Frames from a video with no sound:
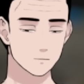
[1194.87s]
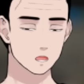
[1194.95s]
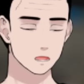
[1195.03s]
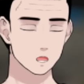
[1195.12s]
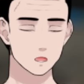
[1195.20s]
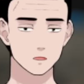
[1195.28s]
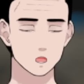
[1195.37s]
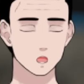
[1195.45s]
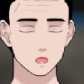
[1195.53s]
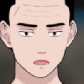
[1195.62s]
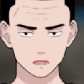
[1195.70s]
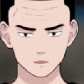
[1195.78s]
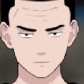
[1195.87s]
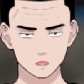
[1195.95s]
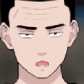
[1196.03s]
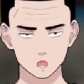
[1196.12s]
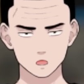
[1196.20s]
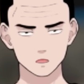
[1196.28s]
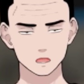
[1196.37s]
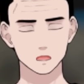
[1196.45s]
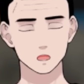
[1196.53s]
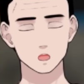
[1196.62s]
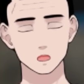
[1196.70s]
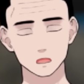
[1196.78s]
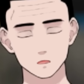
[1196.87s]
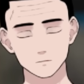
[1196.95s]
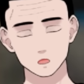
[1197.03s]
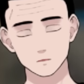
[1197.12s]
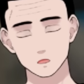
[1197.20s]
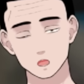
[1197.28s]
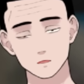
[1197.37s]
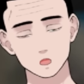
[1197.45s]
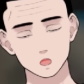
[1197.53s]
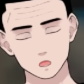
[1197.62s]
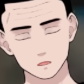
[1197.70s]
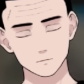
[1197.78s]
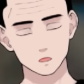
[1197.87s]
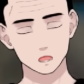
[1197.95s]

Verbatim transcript: でもそれが、そういう性的な目で見られる。